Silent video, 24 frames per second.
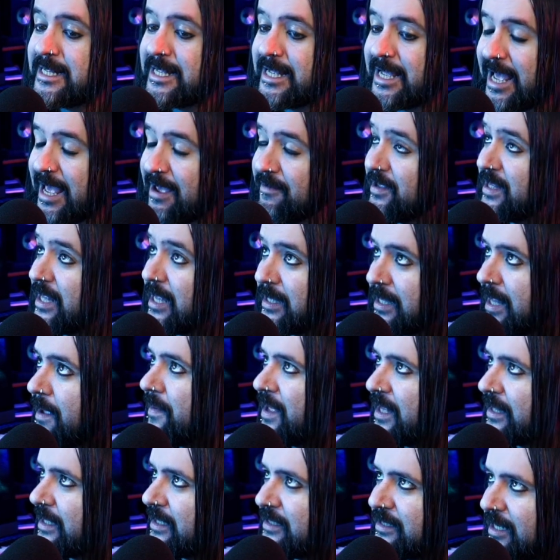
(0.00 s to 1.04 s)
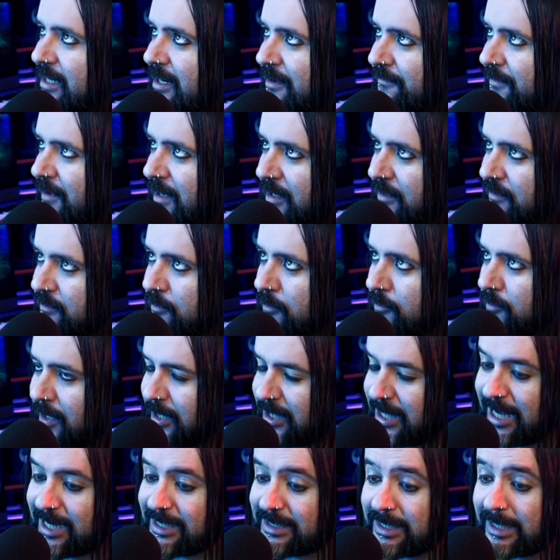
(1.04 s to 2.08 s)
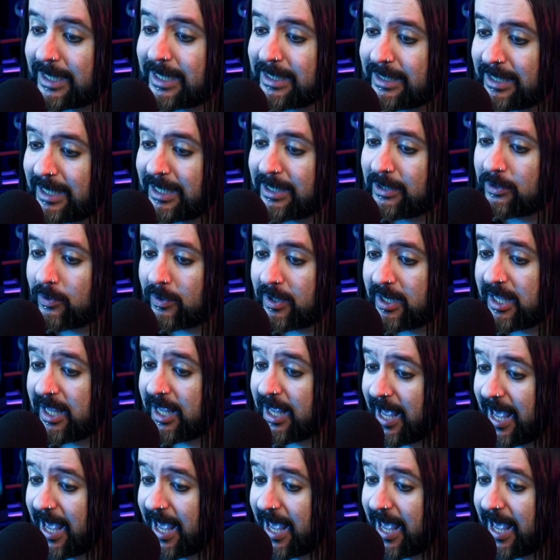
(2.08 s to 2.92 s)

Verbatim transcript: Evidentemente si riferiscono ad altri titoli